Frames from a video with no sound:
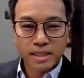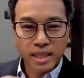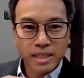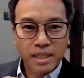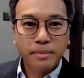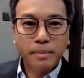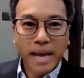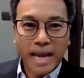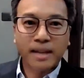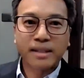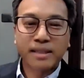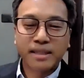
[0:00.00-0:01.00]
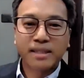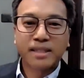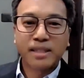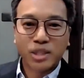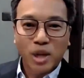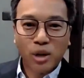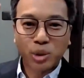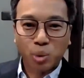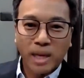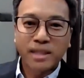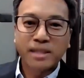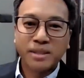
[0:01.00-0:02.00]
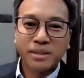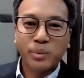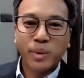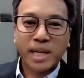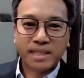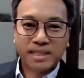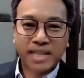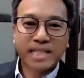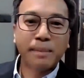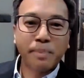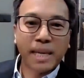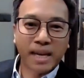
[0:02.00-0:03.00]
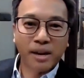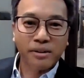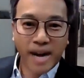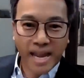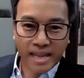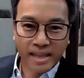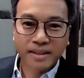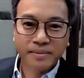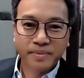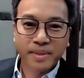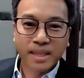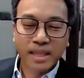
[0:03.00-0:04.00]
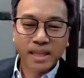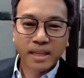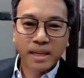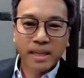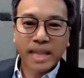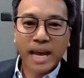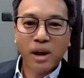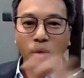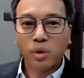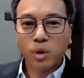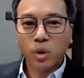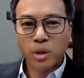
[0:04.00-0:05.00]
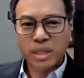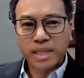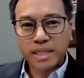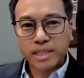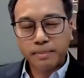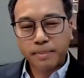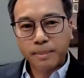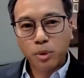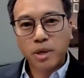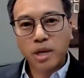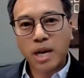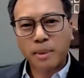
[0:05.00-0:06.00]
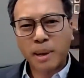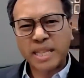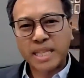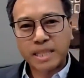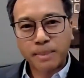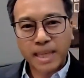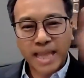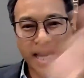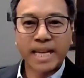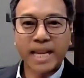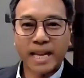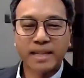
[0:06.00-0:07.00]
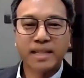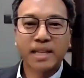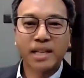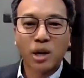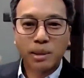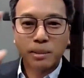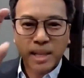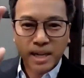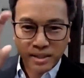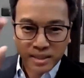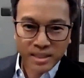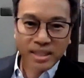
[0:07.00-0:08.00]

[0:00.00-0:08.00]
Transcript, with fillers: จะขึ้นมาจองตั๋วว่าฉันจะเป็นอะไรแล้วคนที่จะเป็นผู้ประกอบการที่จะมาเล่นเนี่ยเขากำลัง